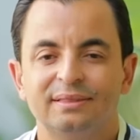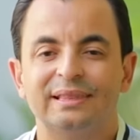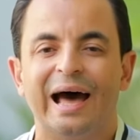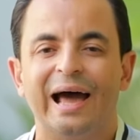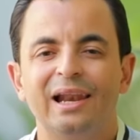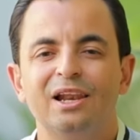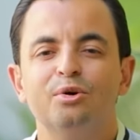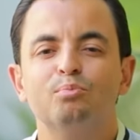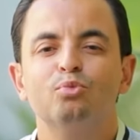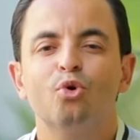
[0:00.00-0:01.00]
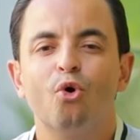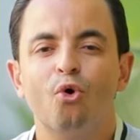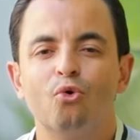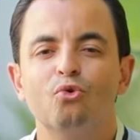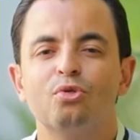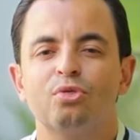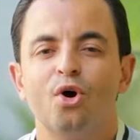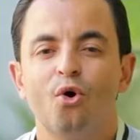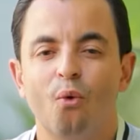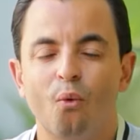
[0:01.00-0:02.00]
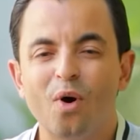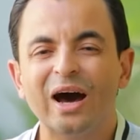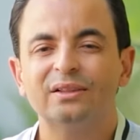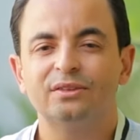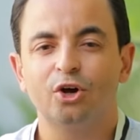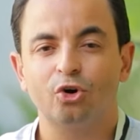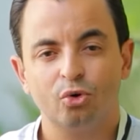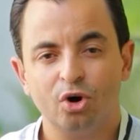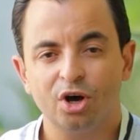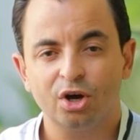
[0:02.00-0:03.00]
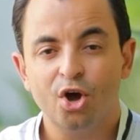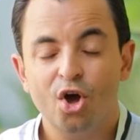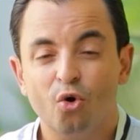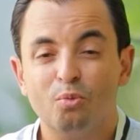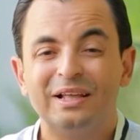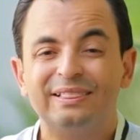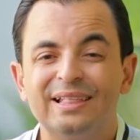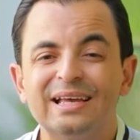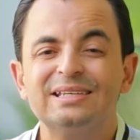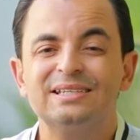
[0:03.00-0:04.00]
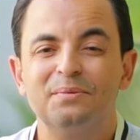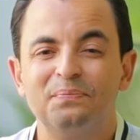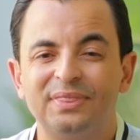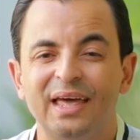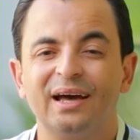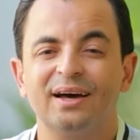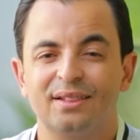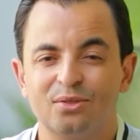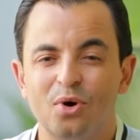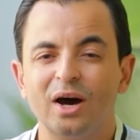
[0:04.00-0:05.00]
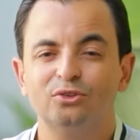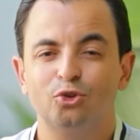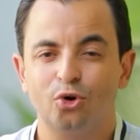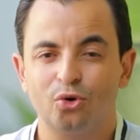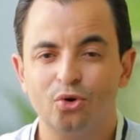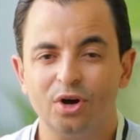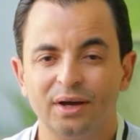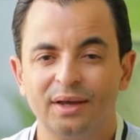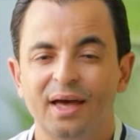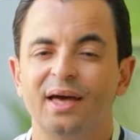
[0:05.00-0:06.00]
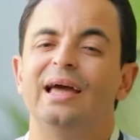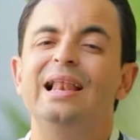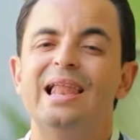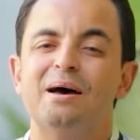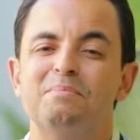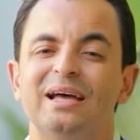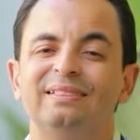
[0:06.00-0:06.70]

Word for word: تعلم خوذ وقت روحك وما تنجم تاخذ وقت روحك إلا ما